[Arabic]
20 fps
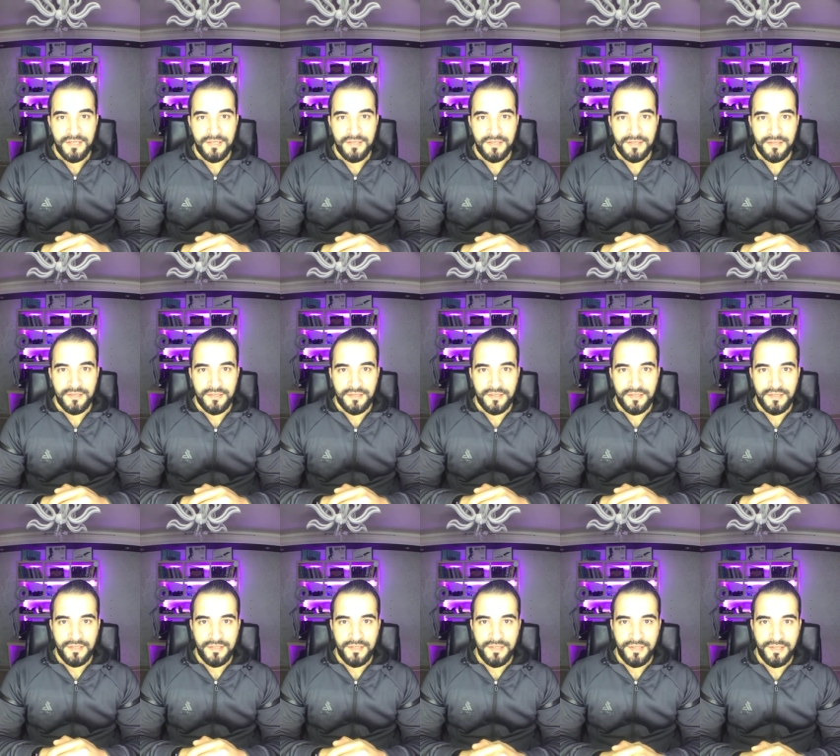آه
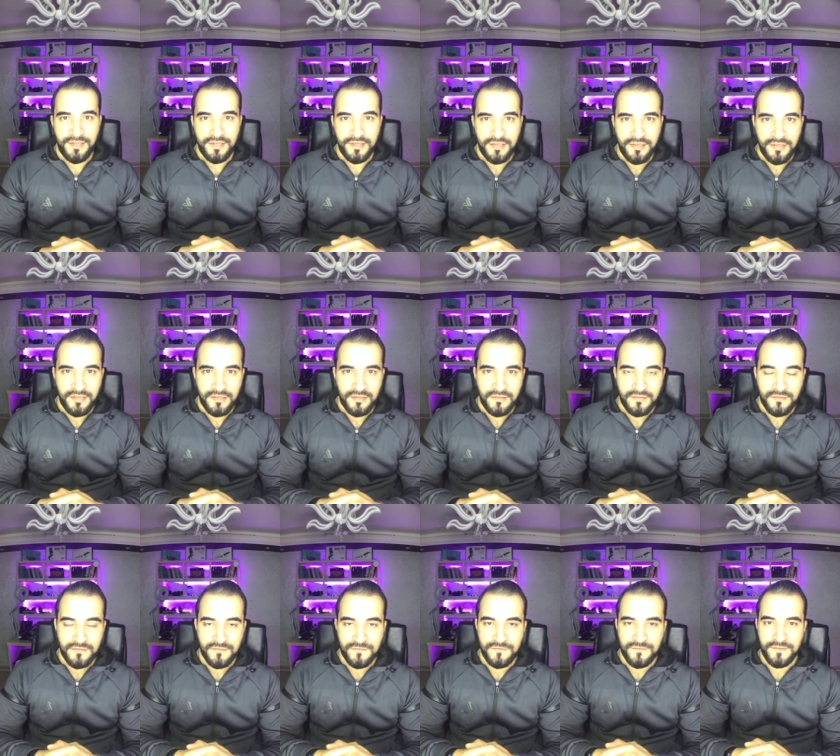راح نحكي
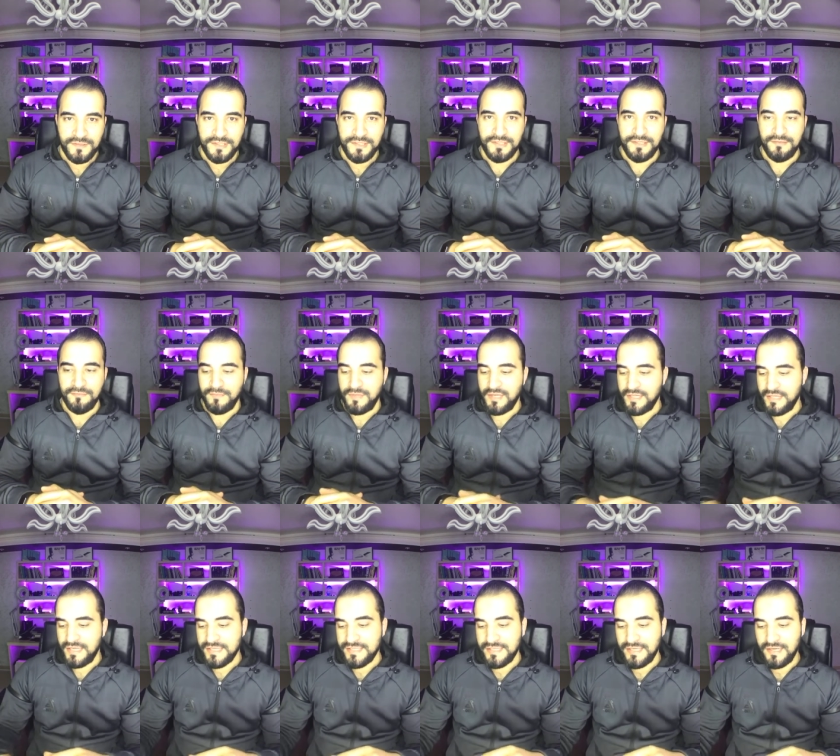في بعض
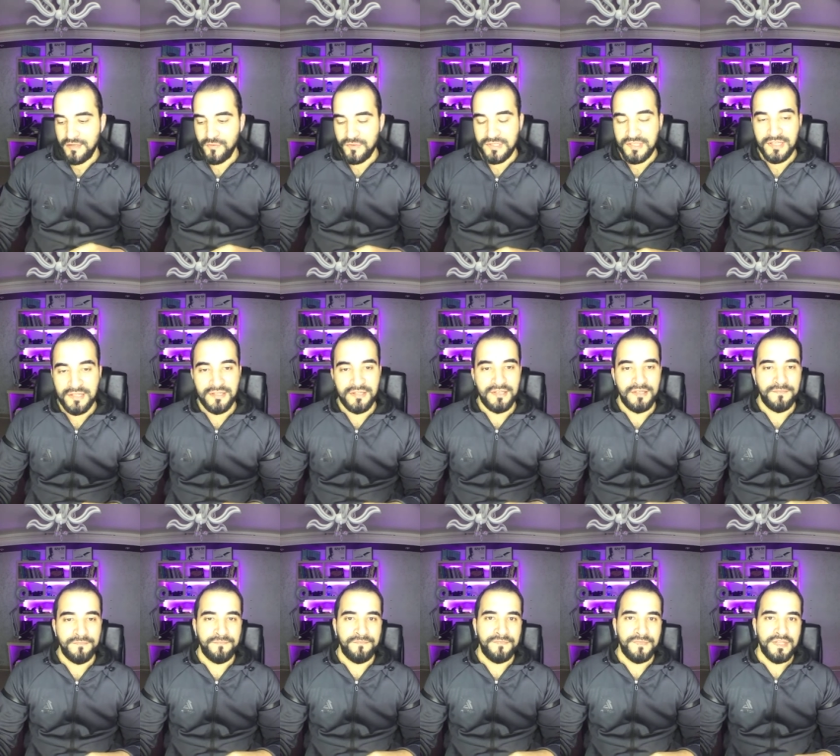الأسئلة اللي وصلتني
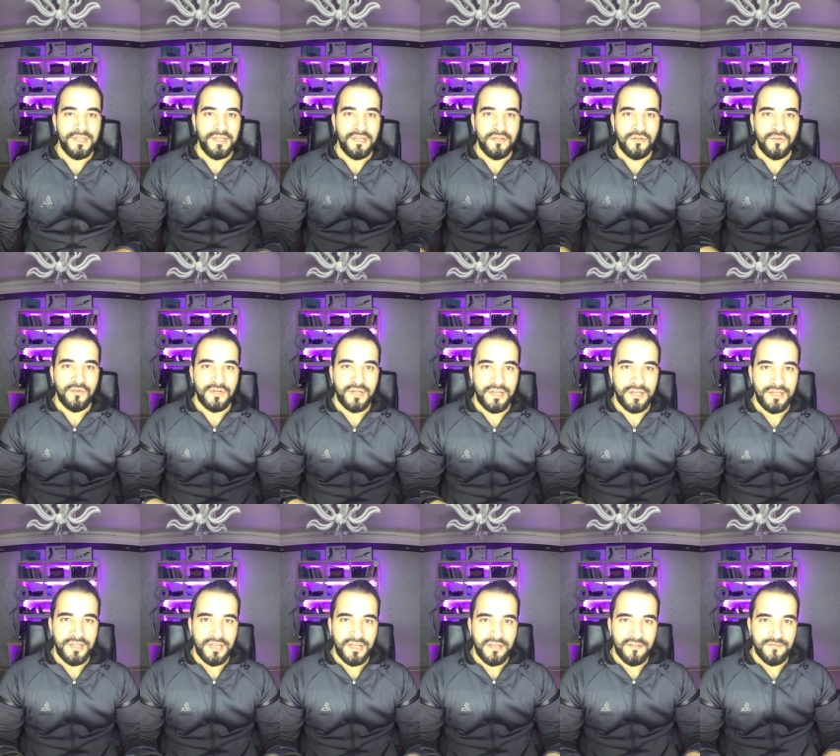وراح
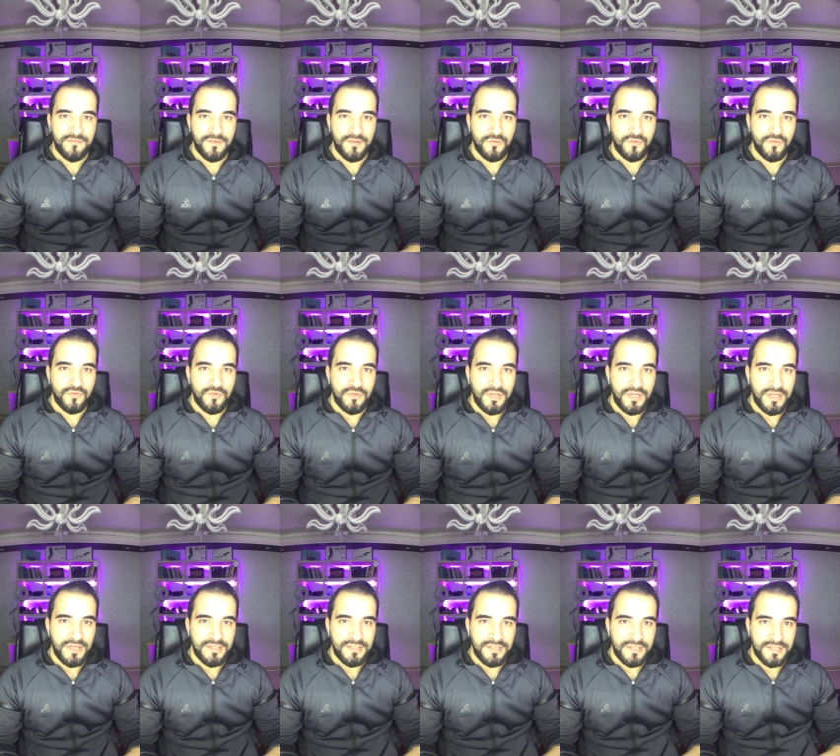نحكي في موضوع
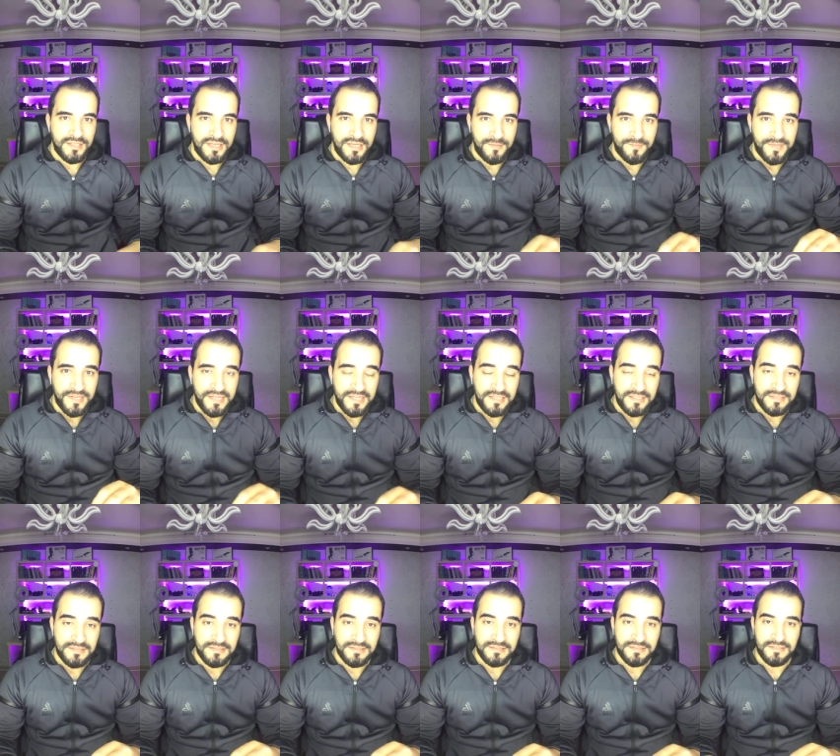حاضنة الأعمال
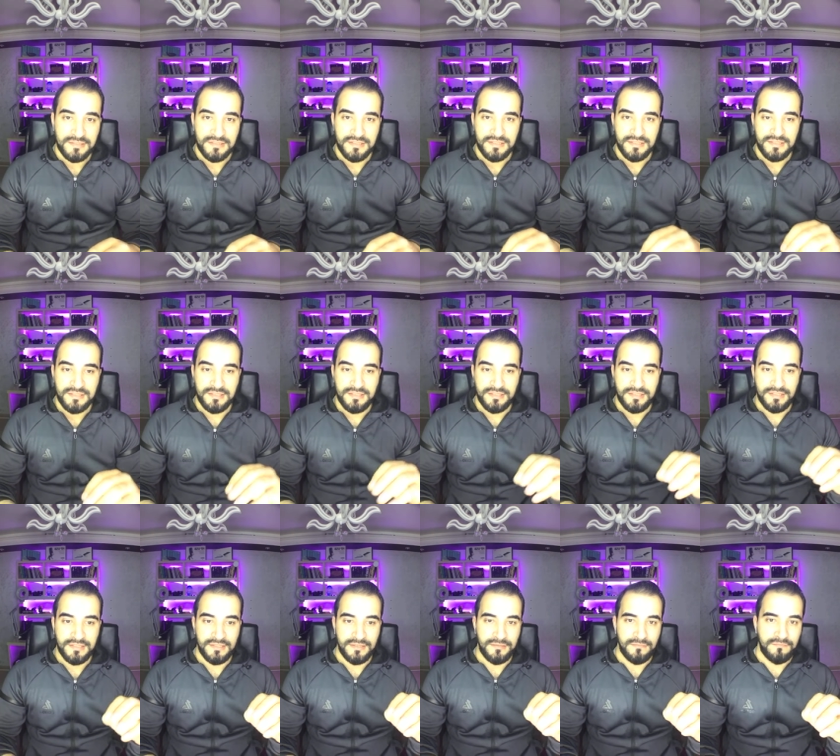
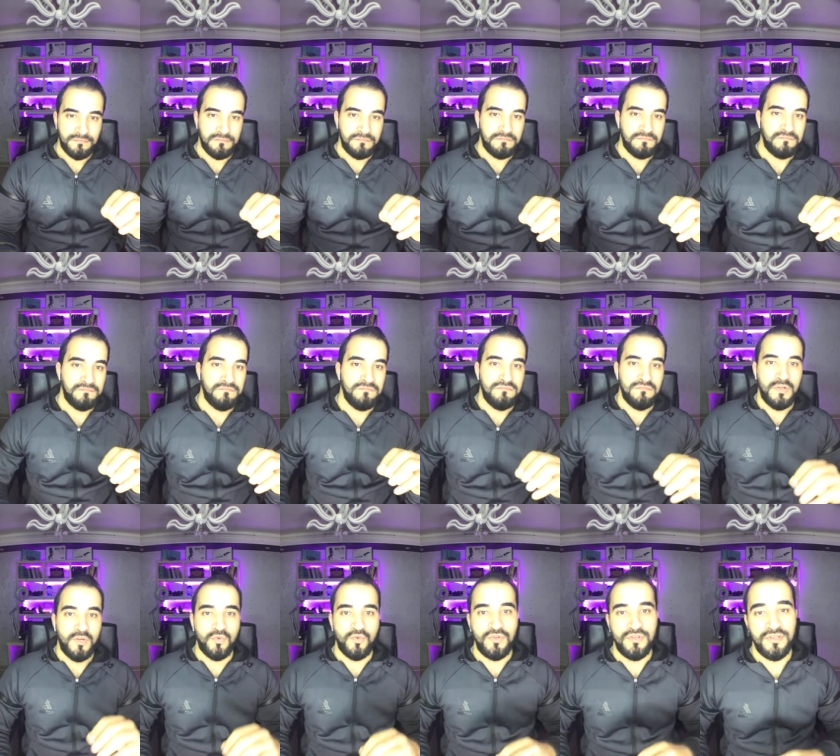آه
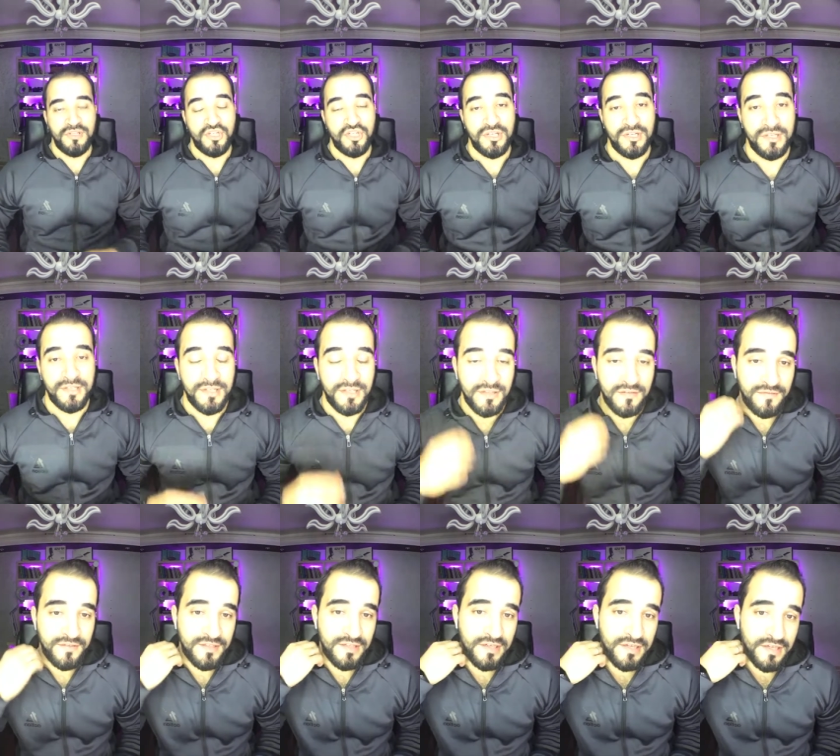موضوع انتشر كتير
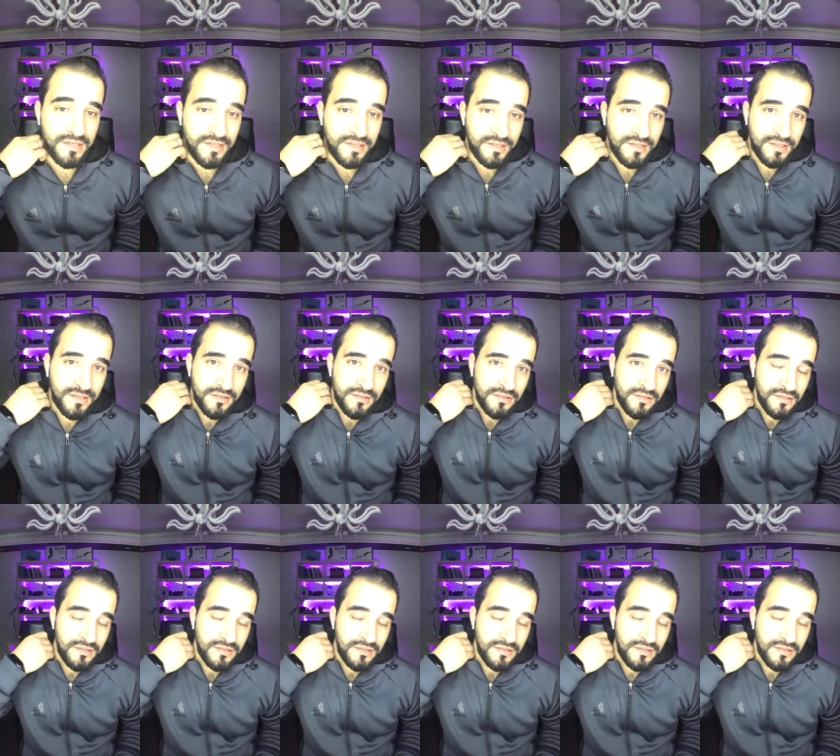الفترة الأخيرة